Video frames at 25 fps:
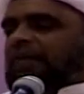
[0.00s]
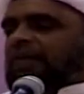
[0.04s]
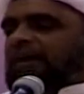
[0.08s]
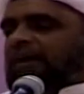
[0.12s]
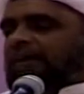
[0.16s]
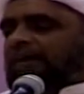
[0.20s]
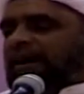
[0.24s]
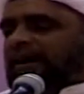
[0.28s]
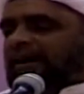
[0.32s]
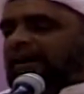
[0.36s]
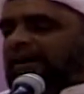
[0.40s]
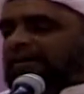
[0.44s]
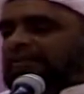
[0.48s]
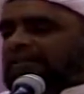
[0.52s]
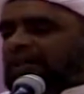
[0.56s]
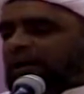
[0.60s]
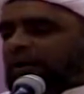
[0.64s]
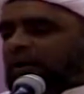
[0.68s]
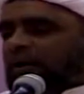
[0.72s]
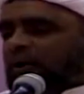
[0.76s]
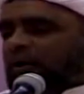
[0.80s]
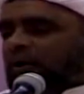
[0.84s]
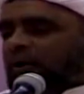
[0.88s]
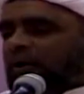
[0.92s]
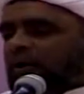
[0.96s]
مرة
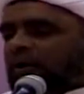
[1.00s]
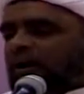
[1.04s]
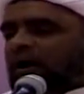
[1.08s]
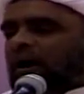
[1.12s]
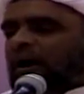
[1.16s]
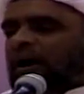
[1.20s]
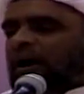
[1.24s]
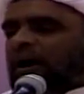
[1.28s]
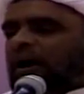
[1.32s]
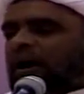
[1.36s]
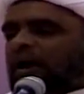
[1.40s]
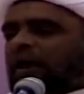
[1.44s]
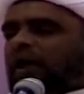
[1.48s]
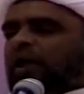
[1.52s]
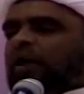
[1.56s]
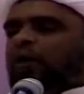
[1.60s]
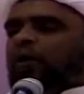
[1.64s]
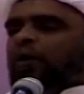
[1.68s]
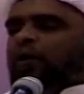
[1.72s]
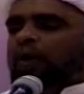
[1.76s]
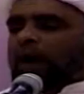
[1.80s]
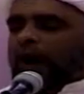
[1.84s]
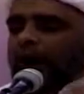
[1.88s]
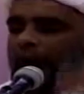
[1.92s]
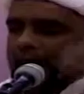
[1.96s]
أخرى
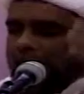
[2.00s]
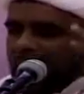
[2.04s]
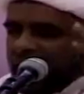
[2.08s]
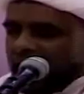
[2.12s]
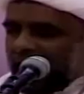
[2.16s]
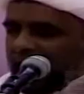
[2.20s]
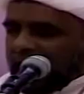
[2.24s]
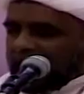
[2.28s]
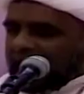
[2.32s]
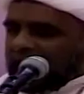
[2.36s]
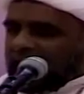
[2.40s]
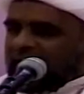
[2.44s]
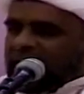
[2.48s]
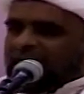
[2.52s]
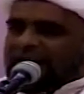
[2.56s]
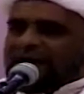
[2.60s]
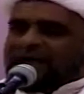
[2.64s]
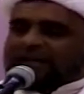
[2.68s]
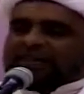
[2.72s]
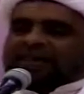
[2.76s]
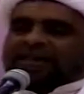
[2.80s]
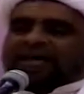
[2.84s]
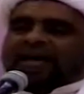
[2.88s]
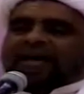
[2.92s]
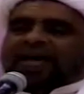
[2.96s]

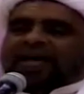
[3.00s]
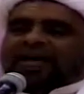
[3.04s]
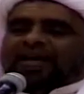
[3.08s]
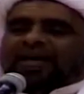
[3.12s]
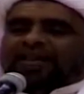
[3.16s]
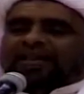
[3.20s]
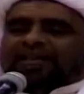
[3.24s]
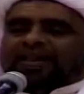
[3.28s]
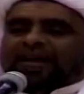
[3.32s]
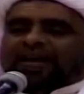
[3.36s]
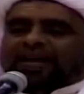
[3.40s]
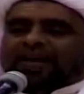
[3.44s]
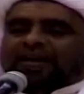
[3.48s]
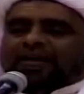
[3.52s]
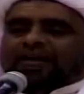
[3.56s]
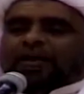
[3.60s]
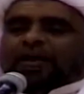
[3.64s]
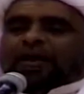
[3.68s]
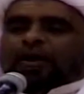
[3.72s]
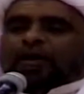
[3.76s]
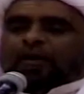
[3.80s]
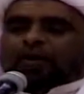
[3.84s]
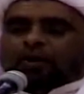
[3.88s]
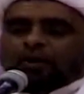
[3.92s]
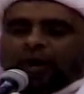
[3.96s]
وأعادها ثالثة
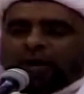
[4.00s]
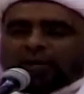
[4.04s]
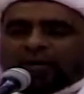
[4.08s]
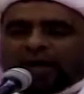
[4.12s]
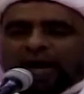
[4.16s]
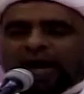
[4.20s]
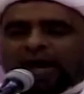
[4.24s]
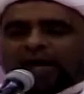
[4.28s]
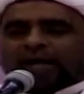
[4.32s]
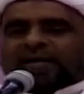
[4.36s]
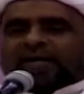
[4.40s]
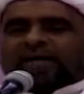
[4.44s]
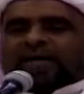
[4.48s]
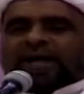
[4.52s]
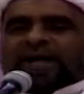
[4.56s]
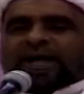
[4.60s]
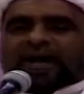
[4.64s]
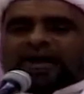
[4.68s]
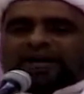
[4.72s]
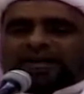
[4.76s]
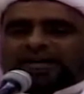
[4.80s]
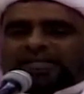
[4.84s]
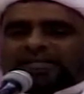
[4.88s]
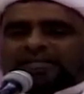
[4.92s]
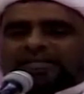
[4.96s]
وما
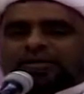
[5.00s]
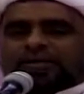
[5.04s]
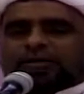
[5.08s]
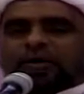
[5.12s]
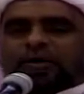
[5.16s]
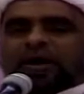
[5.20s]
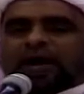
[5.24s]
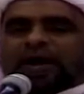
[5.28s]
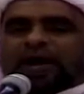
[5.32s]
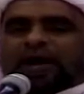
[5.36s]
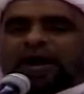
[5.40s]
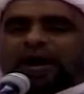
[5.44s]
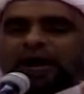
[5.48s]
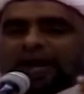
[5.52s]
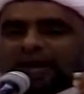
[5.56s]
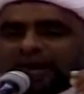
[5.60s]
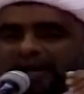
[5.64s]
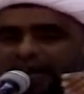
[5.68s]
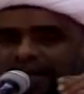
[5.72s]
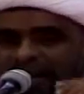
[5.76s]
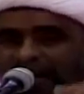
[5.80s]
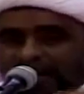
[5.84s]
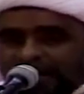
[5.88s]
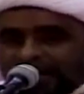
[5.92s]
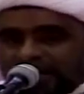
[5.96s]
كان سوى
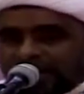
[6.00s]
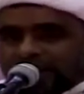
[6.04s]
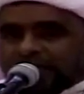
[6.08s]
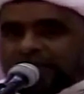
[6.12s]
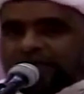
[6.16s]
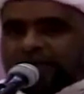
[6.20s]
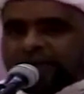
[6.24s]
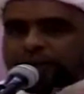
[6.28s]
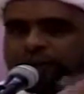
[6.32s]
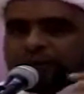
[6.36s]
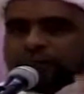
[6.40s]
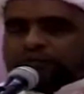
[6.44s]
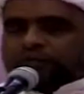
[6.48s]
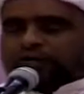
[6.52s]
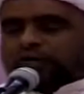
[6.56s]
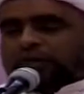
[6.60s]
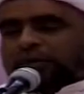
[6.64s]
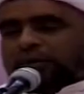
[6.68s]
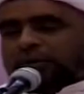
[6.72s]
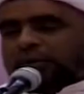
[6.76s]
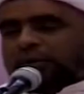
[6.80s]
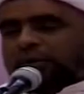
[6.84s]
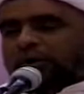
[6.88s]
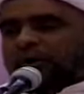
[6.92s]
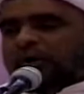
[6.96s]
علي
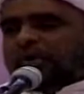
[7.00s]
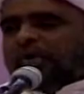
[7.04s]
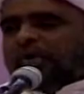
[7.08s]
يجيبه